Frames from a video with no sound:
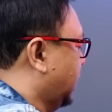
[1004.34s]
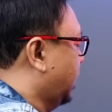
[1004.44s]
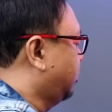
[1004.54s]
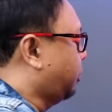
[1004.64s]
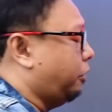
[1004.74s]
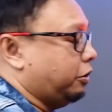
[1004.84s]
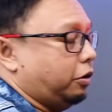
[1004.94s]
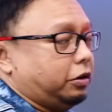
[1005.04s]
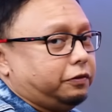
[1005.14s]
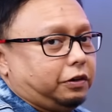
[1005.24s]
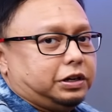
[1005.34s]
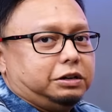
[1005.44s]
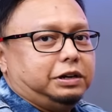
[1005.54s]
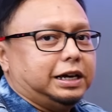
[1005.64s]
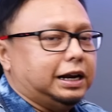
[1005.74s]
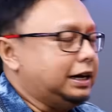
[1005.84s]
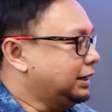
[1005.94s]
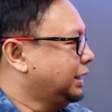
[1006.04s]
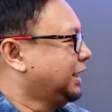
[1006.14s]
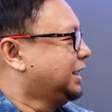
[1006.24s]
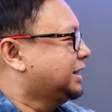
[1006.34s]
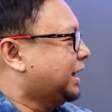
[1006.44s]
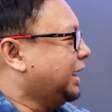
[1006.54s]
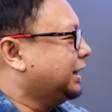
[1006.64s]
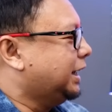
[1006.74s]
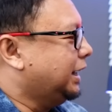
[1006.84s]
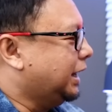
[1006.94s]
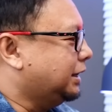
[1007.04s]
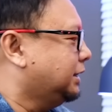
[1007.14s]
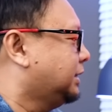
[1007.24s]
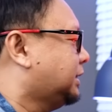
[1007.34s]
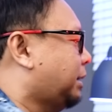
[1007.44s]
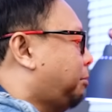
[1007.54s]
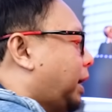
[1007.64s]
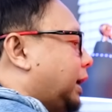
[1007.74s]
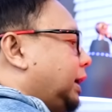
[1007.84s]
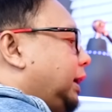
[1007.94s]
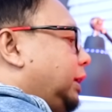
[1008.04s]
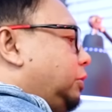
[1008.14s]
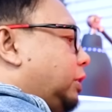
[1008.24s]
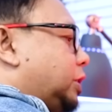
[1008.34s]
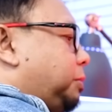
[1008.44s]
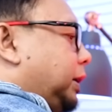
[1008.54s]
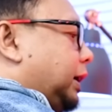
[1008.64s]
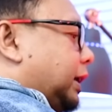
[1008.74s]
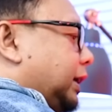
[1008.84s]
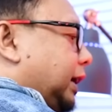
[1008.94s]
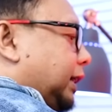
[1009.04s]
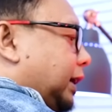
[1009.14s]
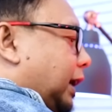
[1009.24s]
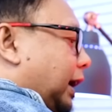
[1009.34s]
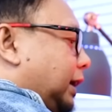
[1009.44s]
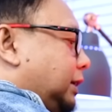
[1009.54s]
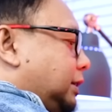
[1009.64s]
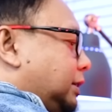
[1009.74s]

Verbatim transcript: lampu power on off-nya udah nyala. Sekarang kita lihat Sambari ini juga speakernya kita nyalain.